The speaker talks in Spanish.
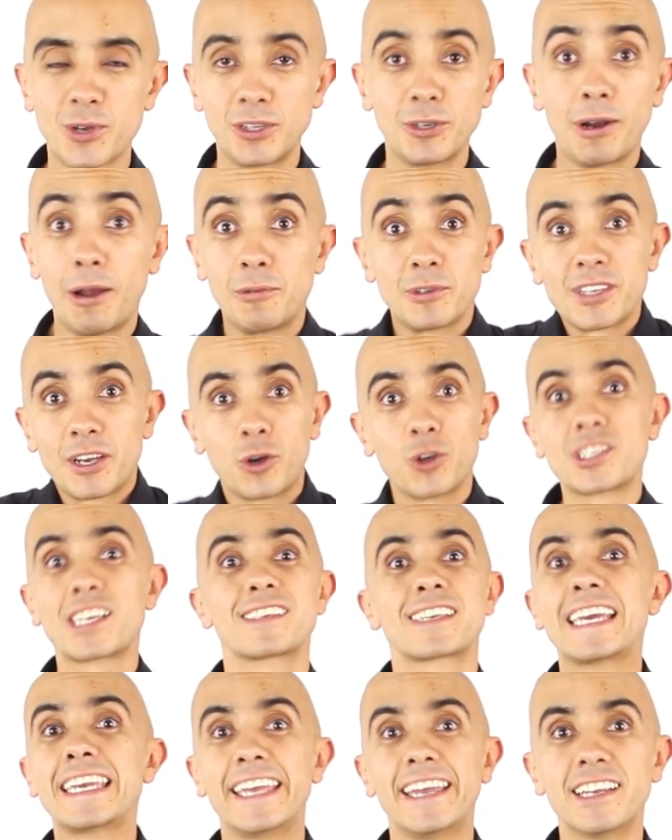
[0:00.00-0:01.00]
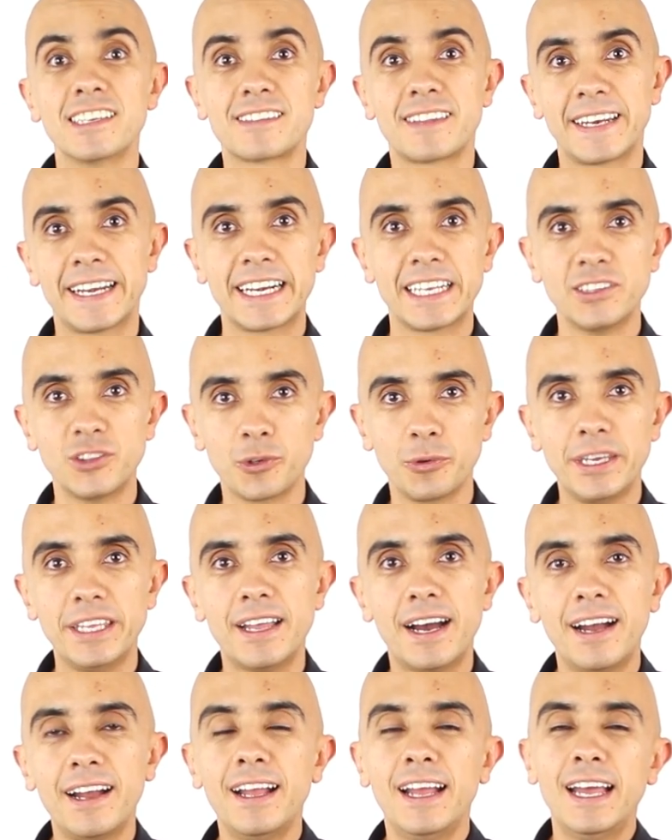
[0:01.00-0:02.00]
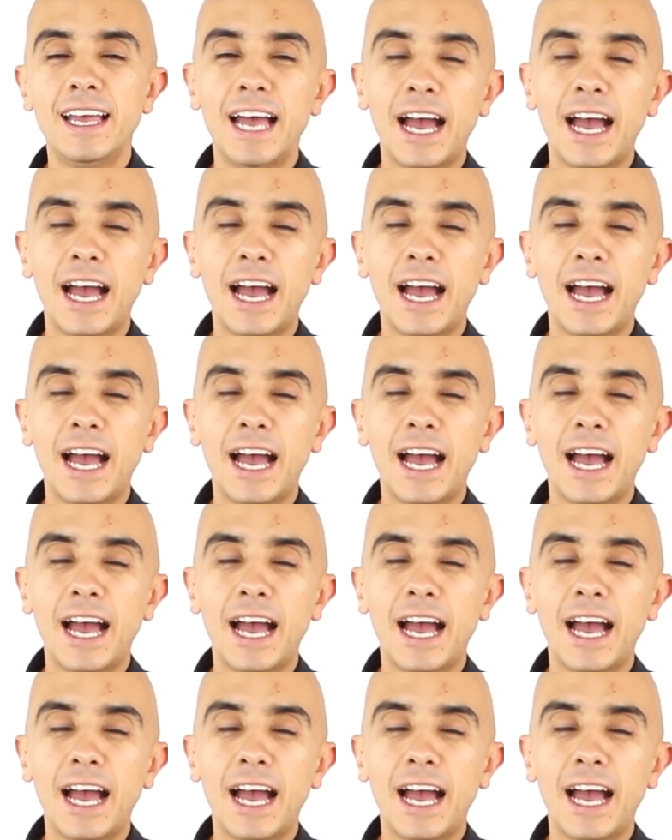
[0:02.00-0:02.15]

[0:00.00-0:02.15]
cuando hablamos de cosas que quieres tener en tu vida,